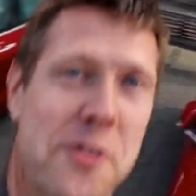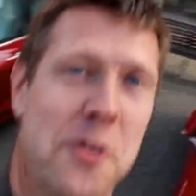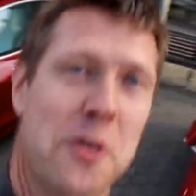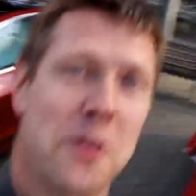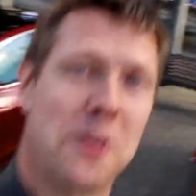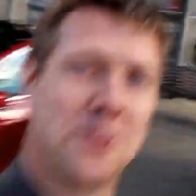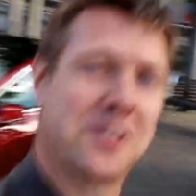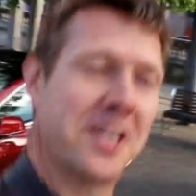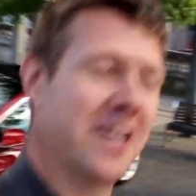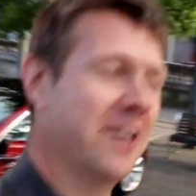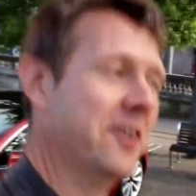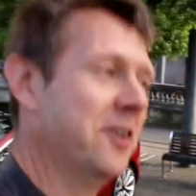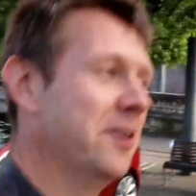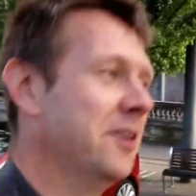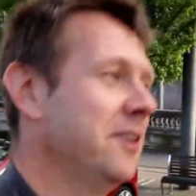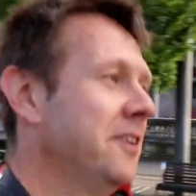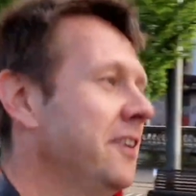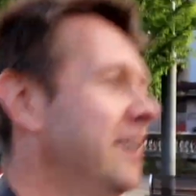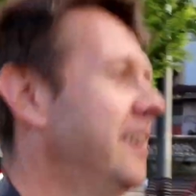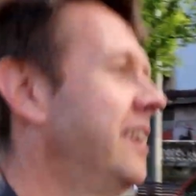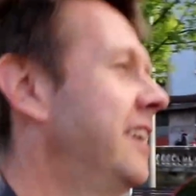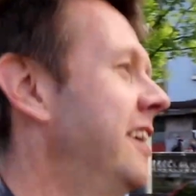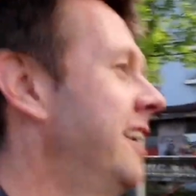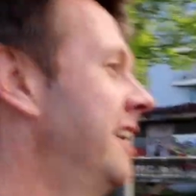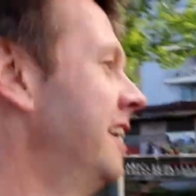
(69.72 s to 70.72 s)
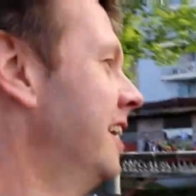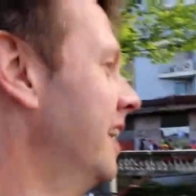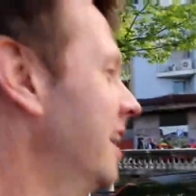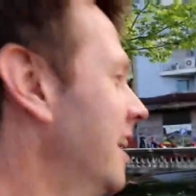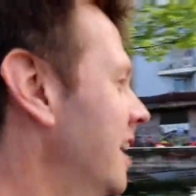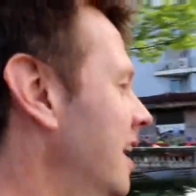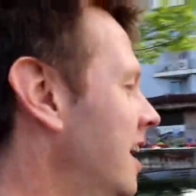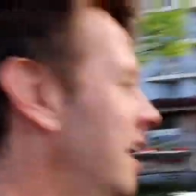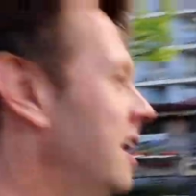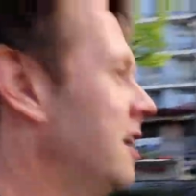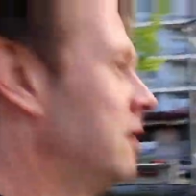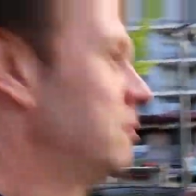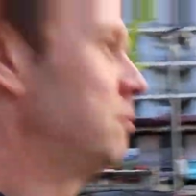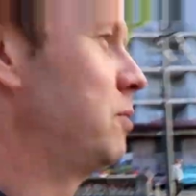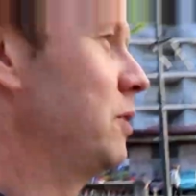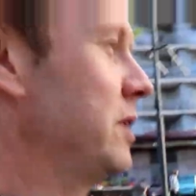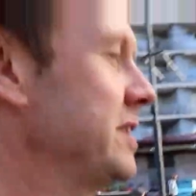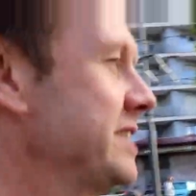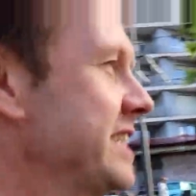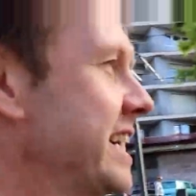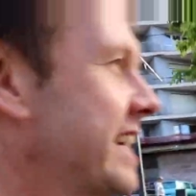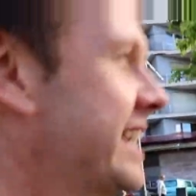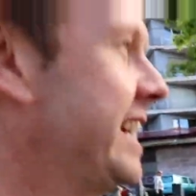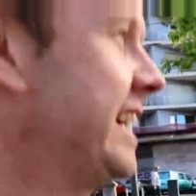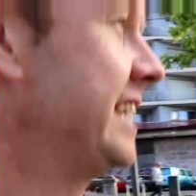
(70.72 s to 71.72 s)
a su cosa, ¿no?
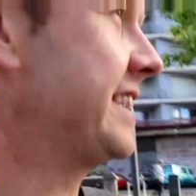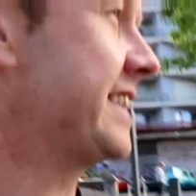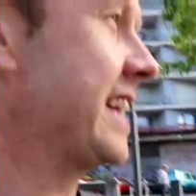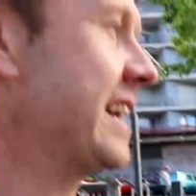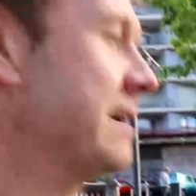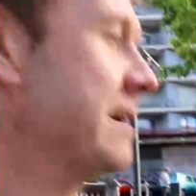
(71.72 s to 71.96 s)
Pues aquí